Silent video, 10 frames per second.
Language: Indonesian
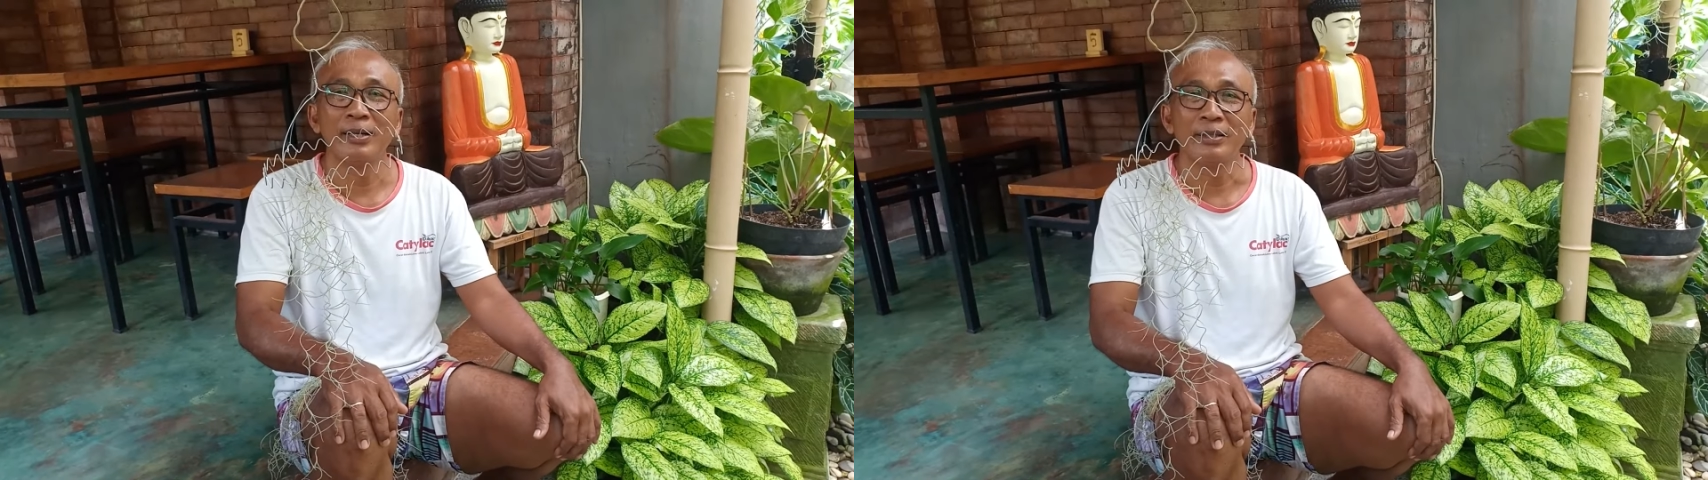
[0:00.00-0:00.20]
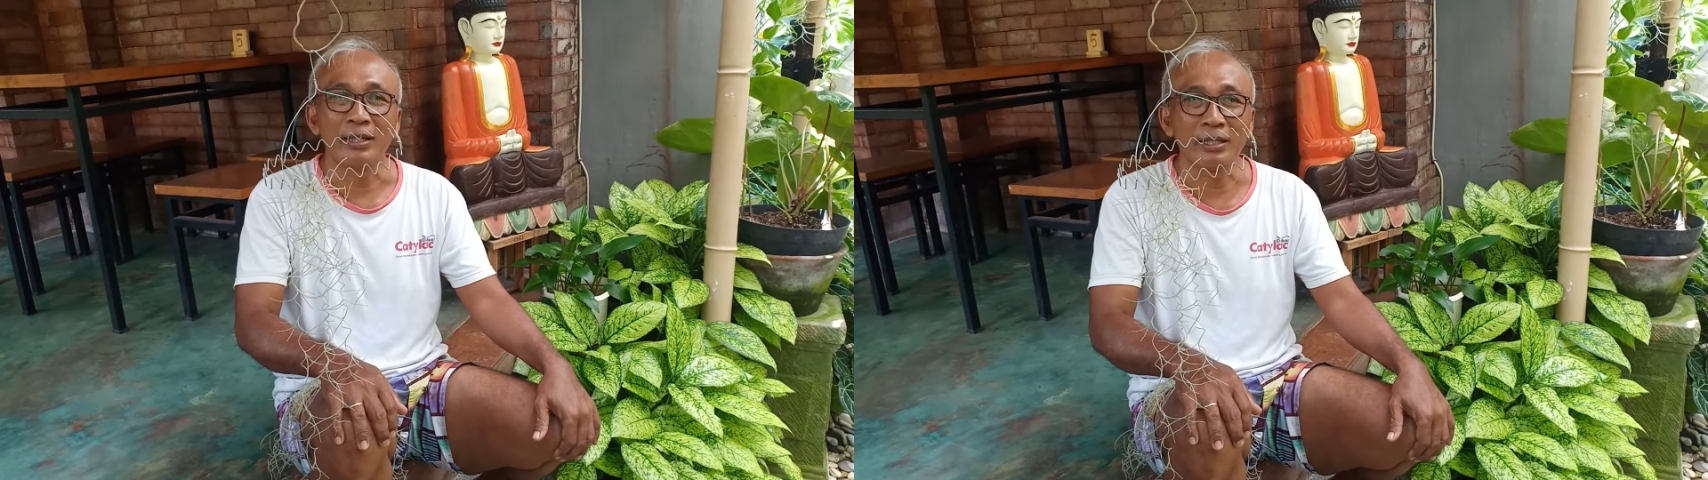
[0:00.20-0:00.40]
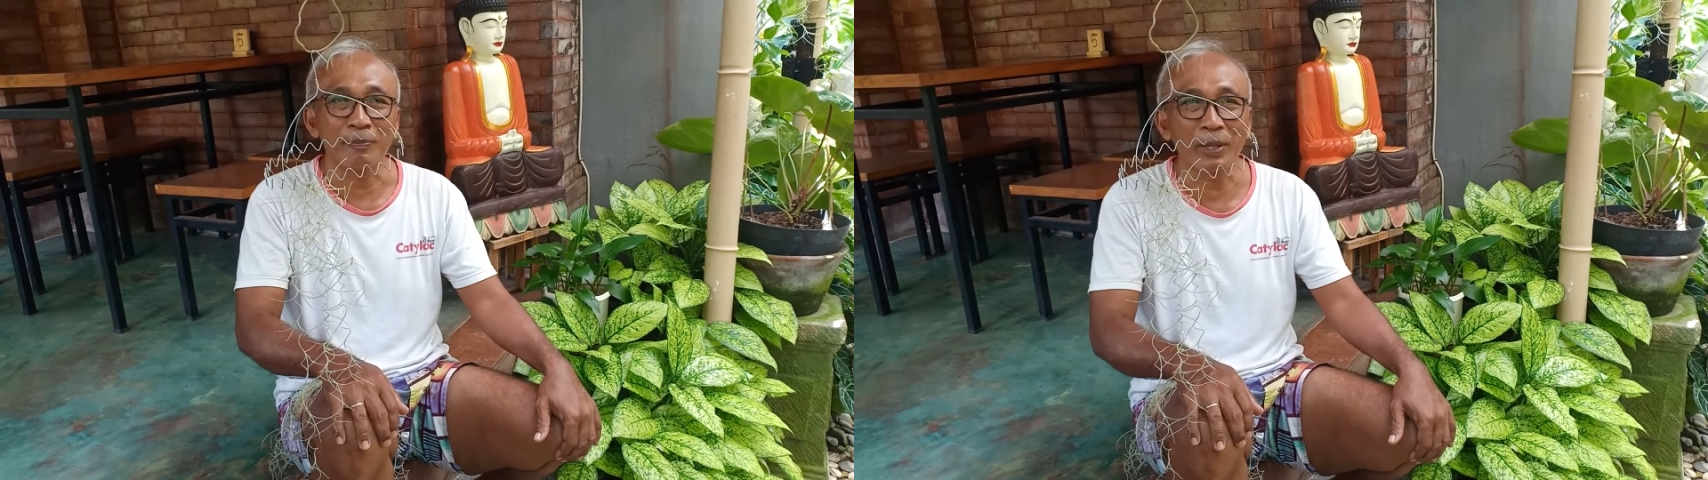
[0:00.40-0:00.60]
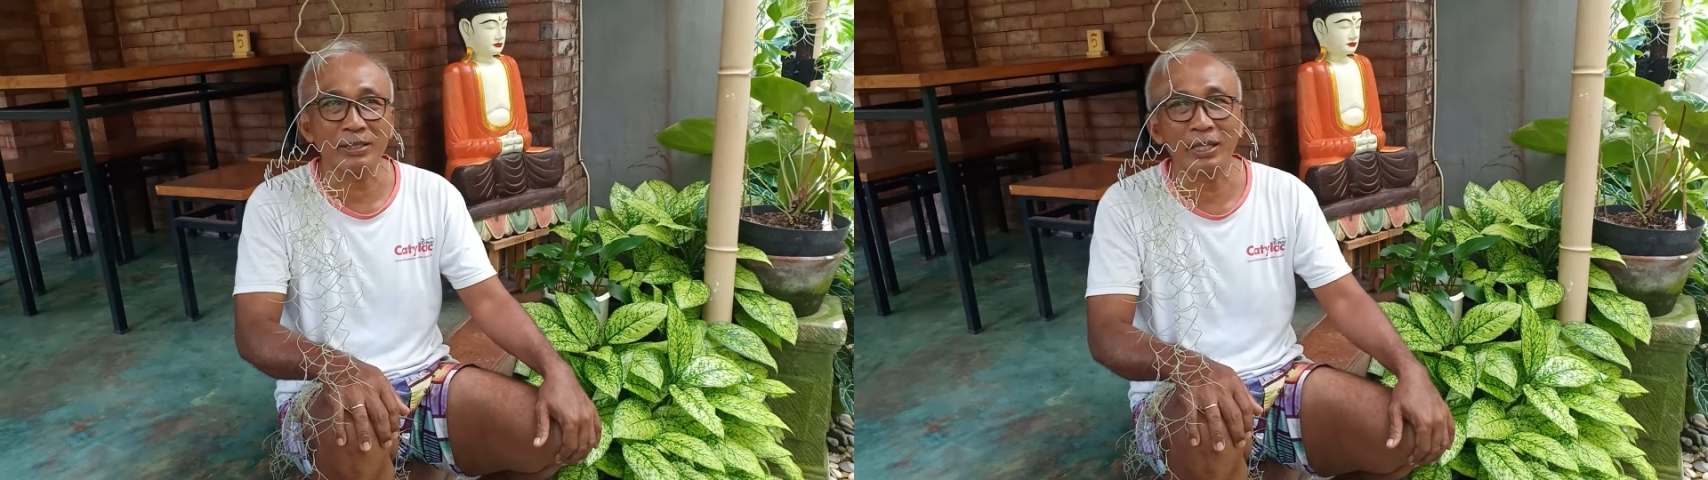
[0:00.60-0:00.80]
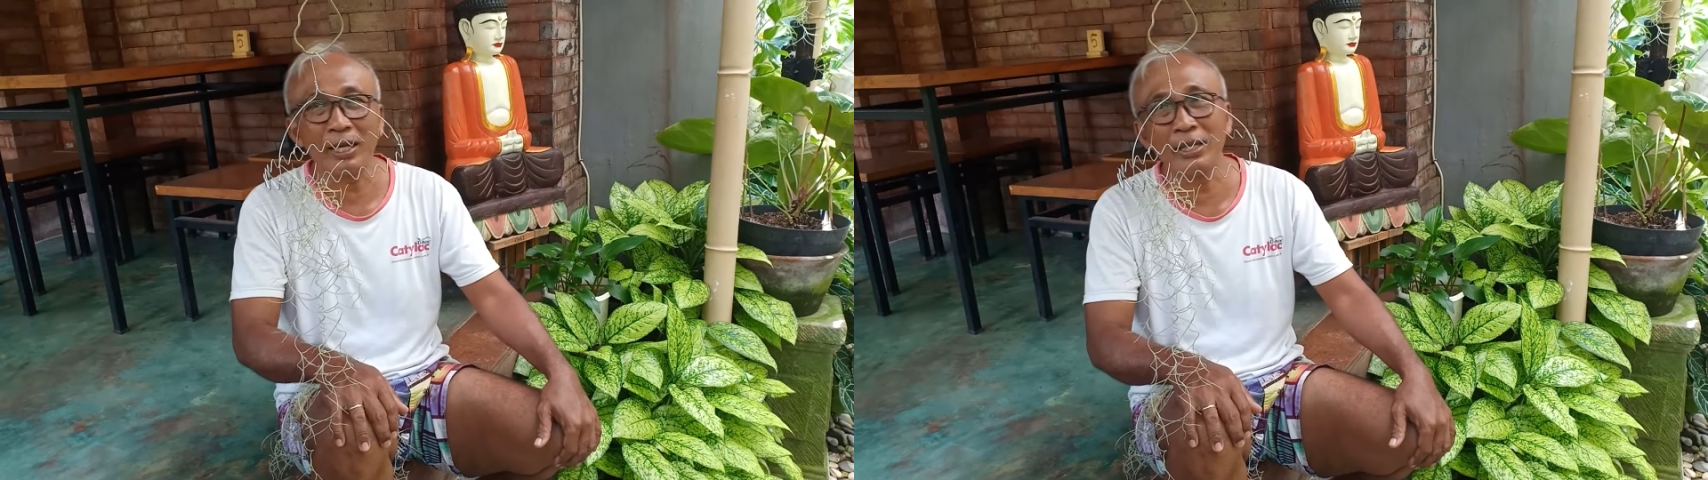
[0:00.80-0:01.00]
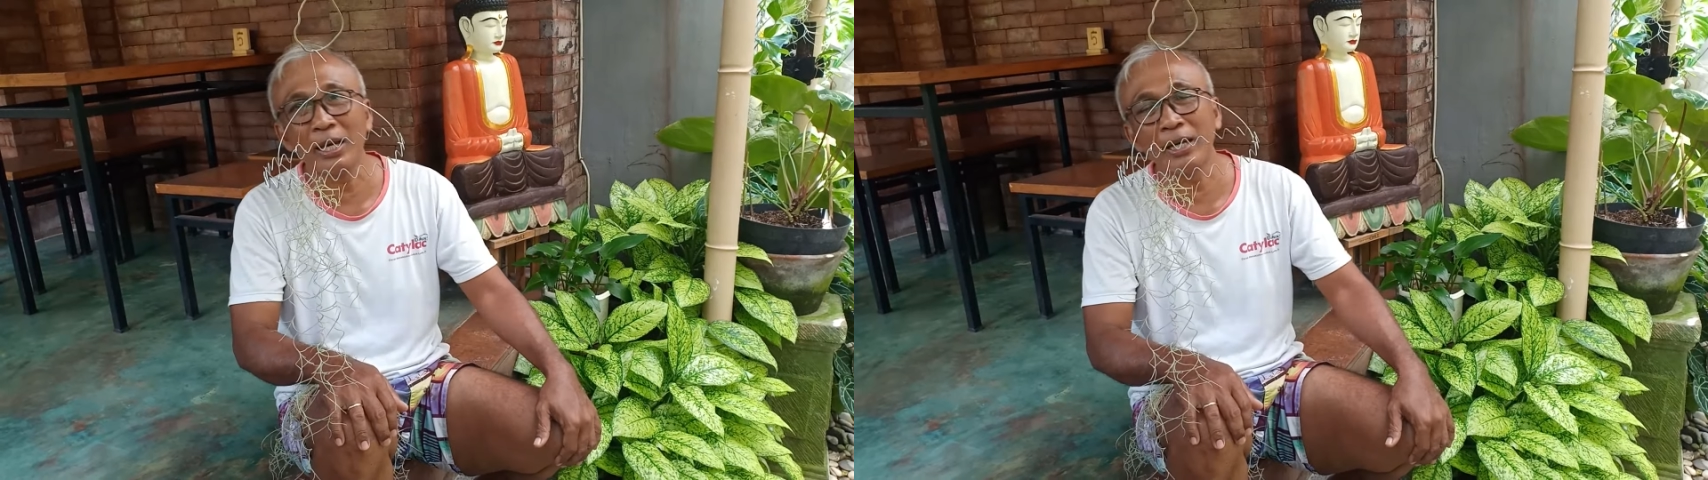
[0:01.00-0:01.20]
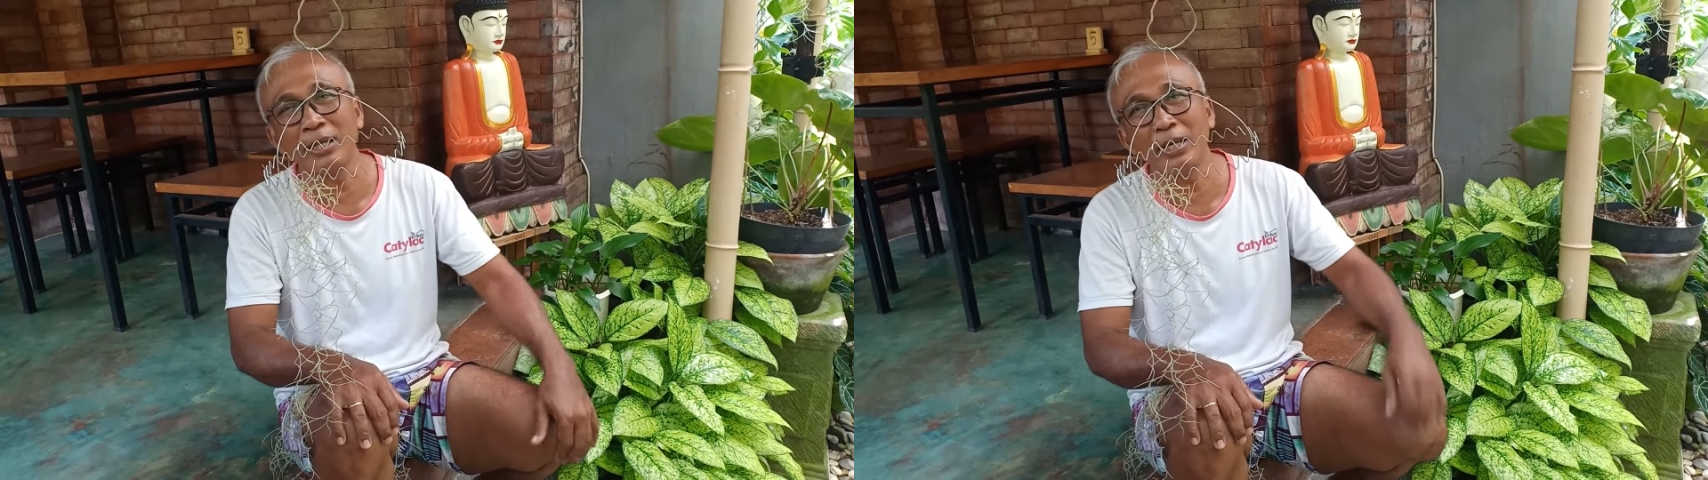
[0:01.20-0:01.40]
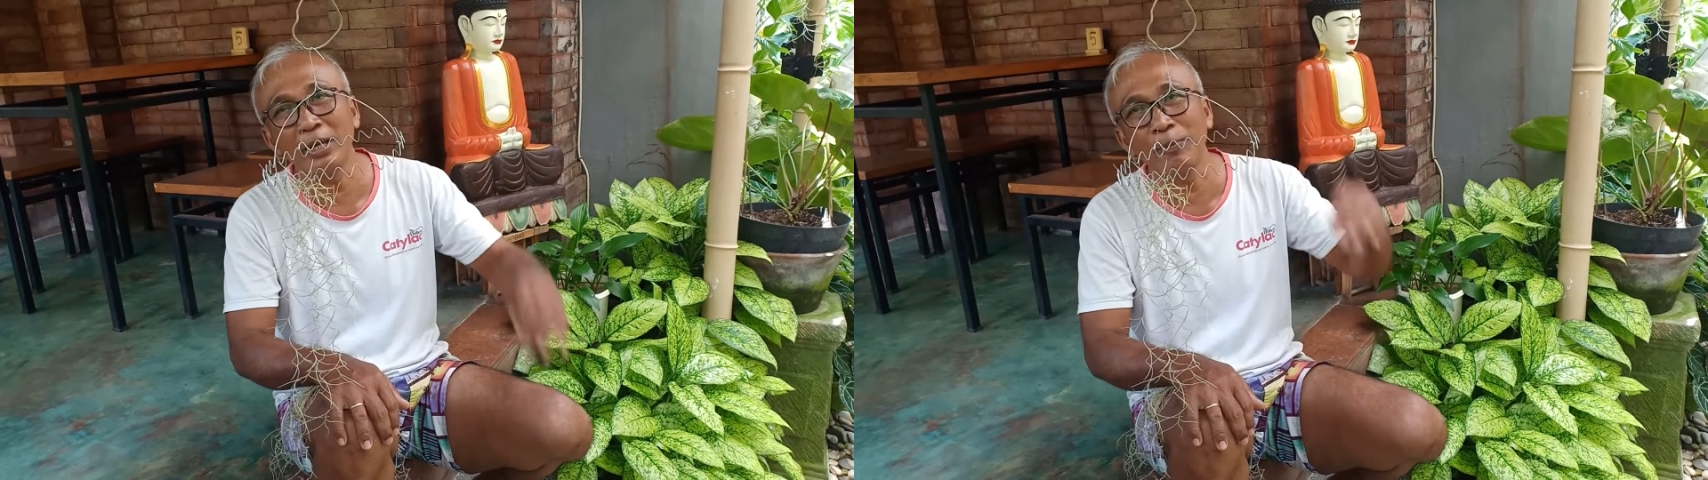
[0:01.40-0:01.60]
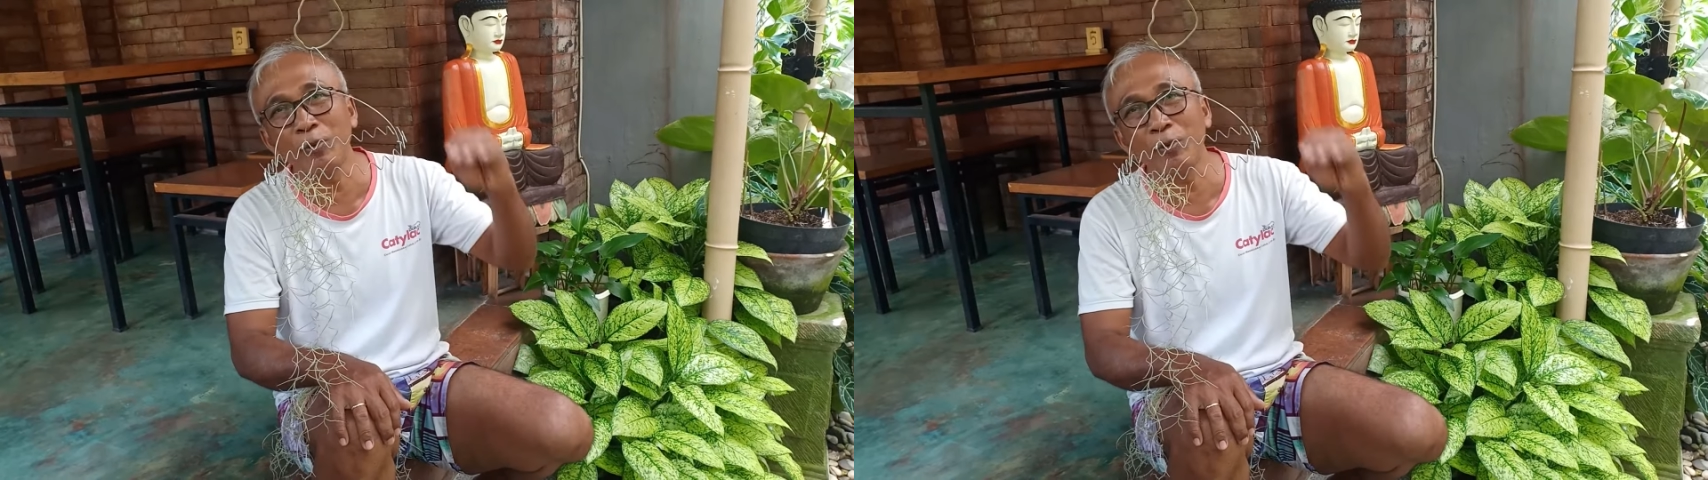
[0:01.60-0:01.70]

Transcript: jadi tepat saya di hari